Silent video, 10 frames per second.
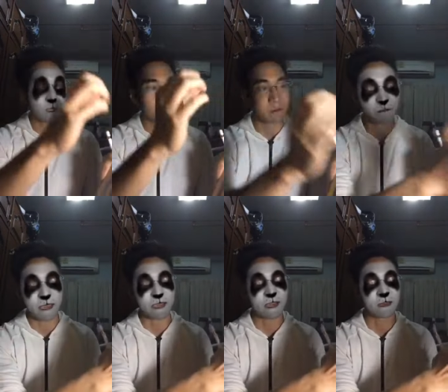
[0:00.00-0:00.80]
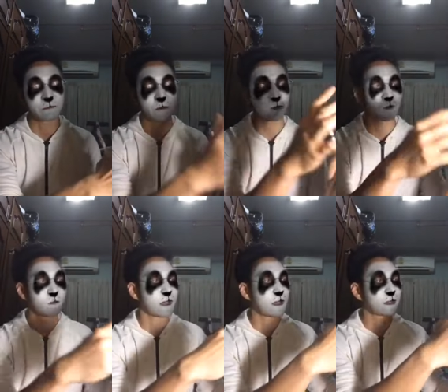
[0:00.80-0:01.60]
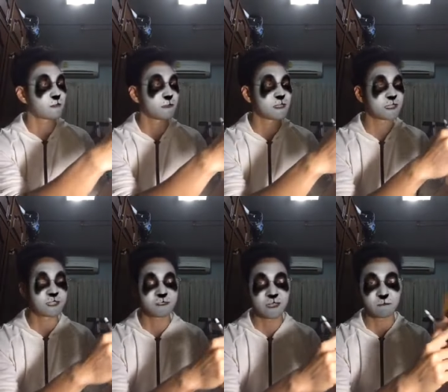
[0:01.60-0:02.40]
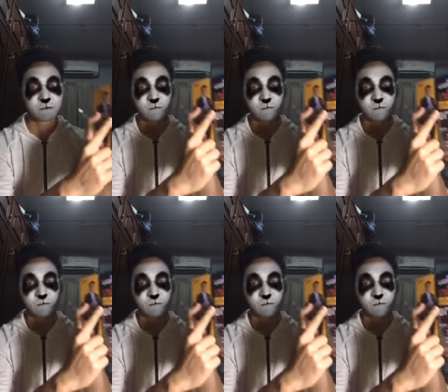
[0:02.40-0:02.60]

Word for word: ก็มาแปะกันปรากฏว่า อ่ะก็เป็นจิตเกษม